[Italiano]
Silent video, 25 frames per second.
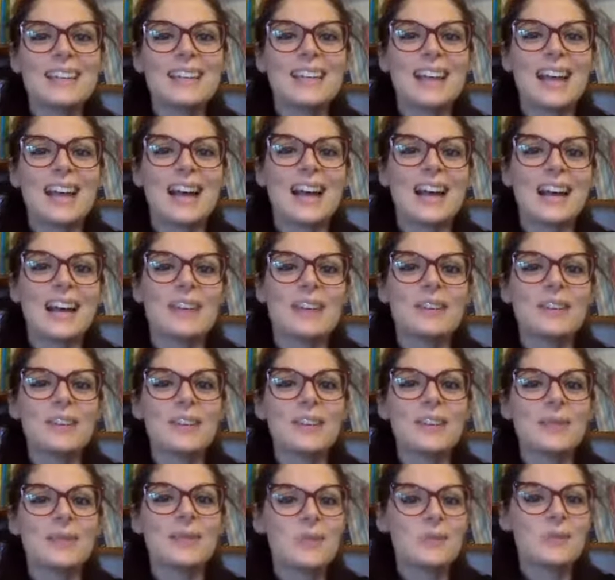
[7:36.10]
Halloween,
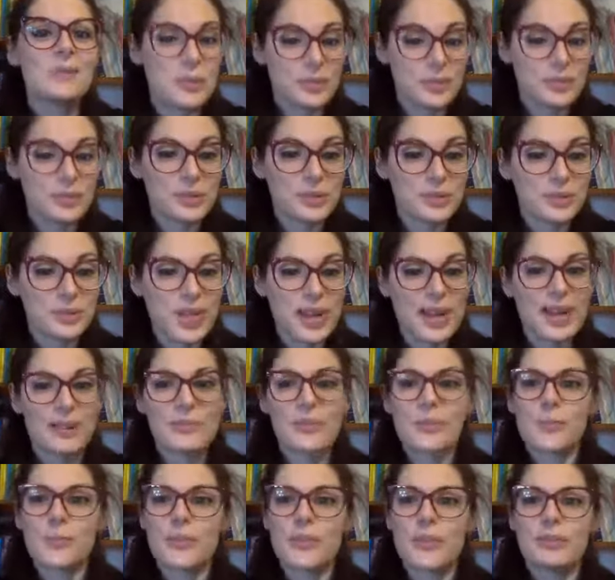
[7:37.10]
come lo
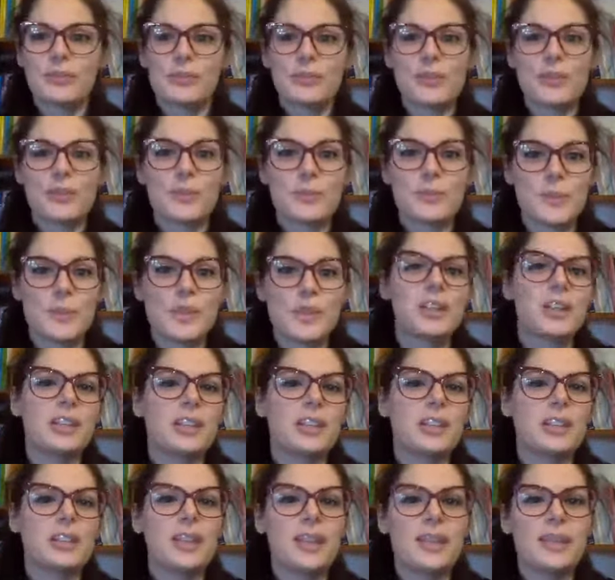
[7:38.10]
conosciamo, pieno di
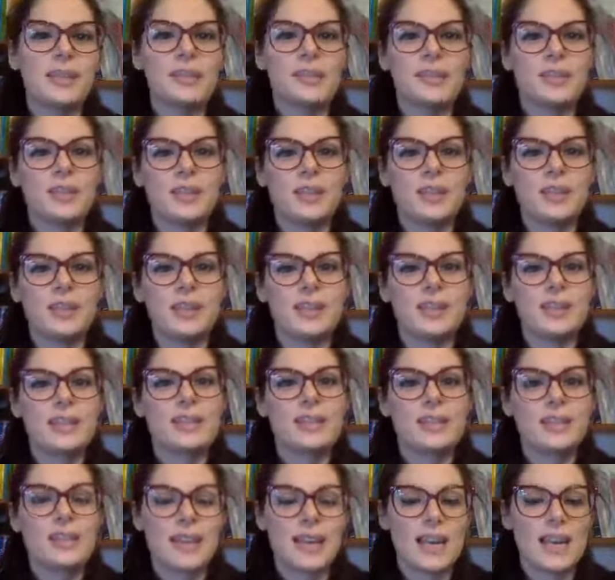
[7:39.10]
spiriti, demoni e
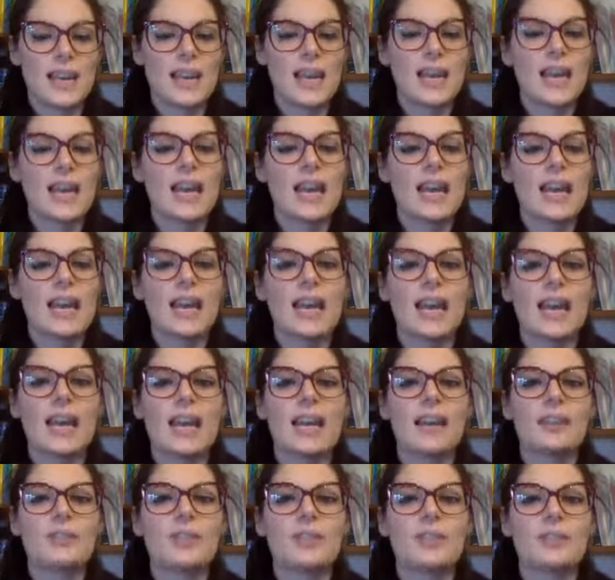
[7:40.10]
streghe,
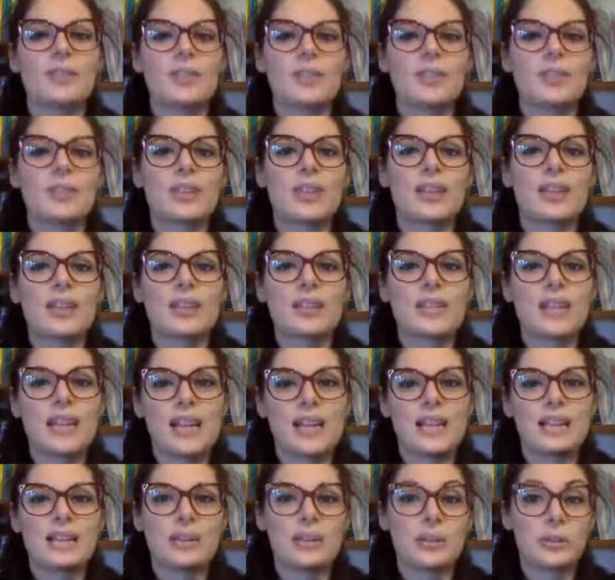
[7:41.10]
è una visione
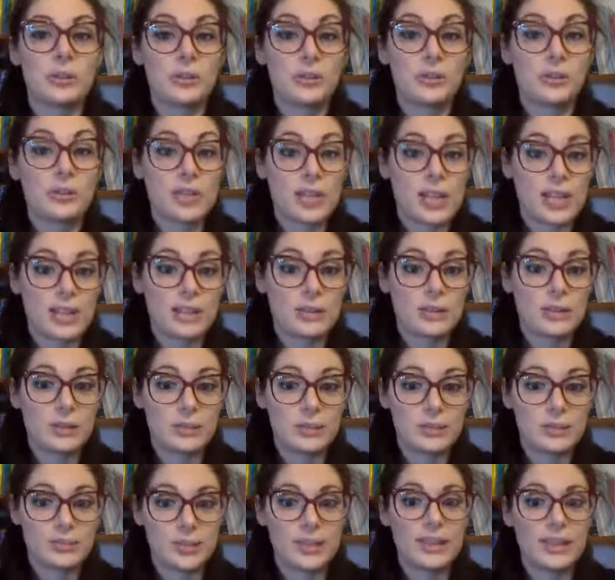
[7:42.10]
risalente
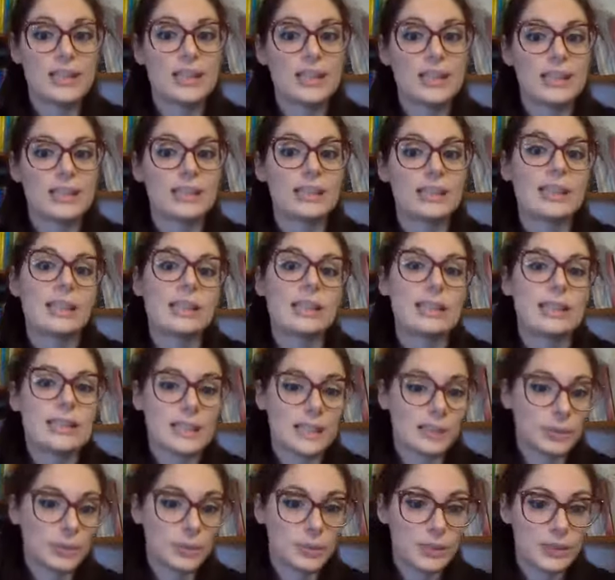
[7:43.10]
all'Ottocento ed è nata negli
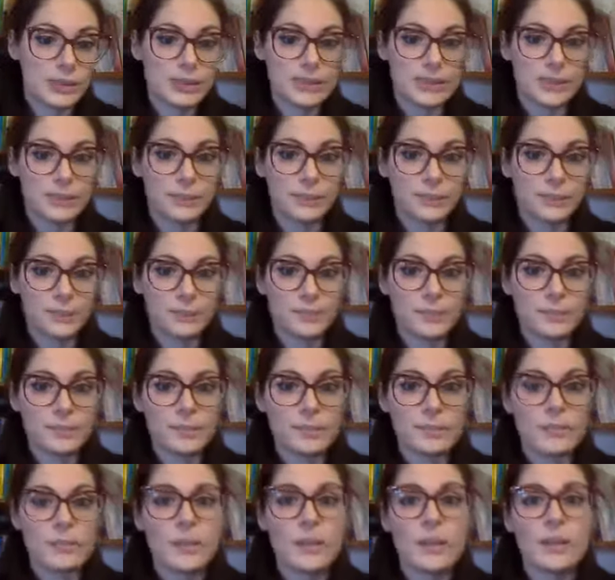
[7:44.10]
Stati Uniti.
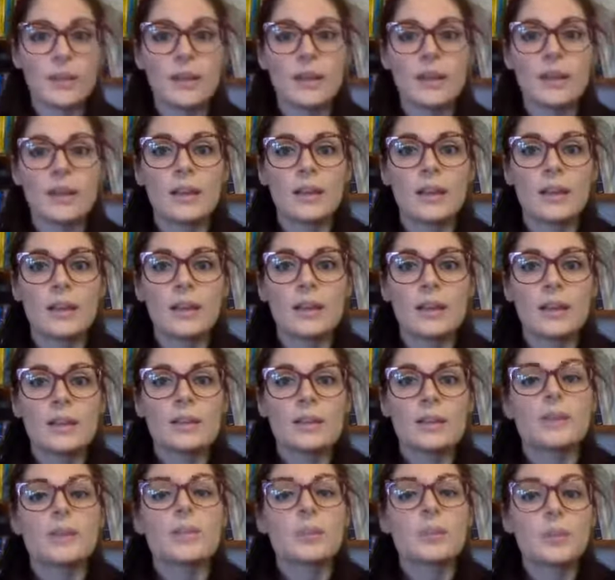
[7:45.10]

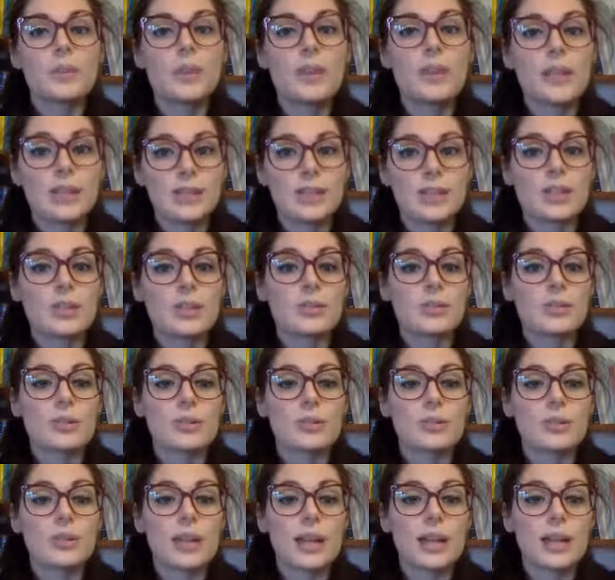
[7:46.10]
Le sue origini
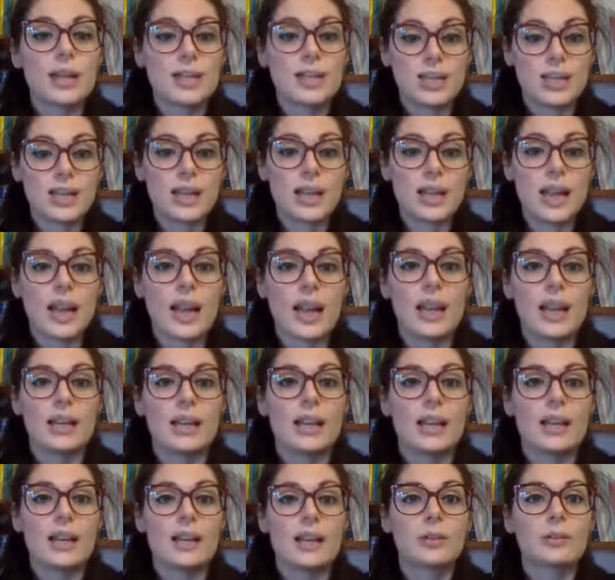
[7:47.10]
sono da ricercare
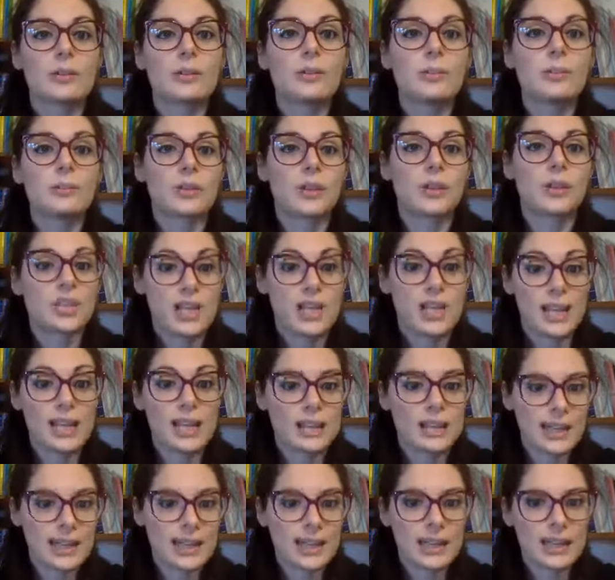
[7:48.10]
nella cultura
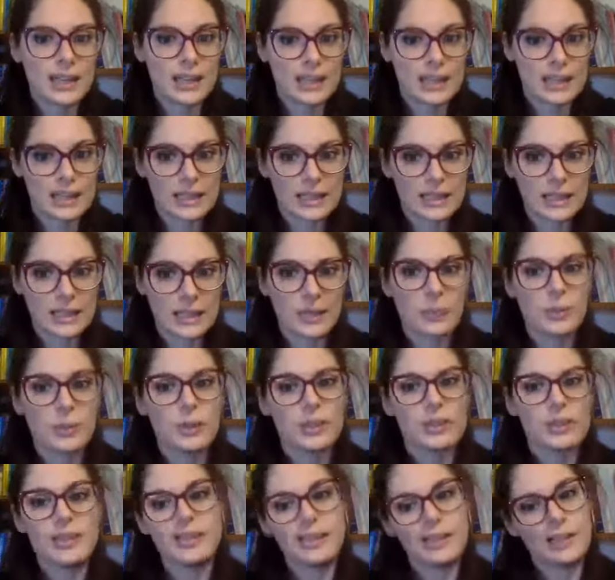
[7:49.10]
celtica in realtà,
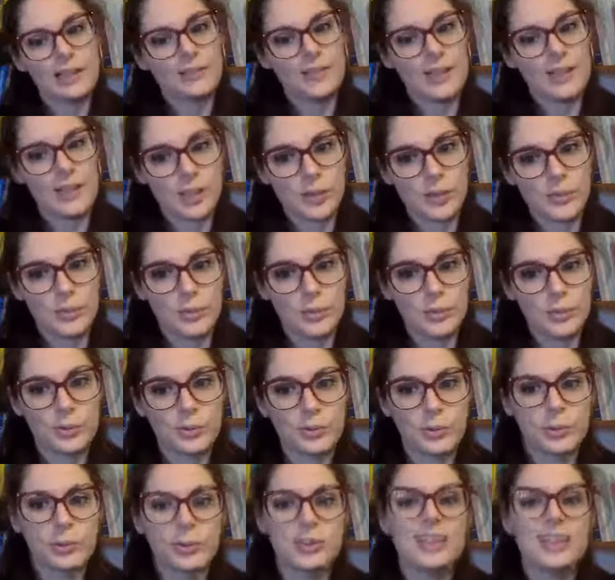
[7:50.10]
quindi nel vecchio mondo.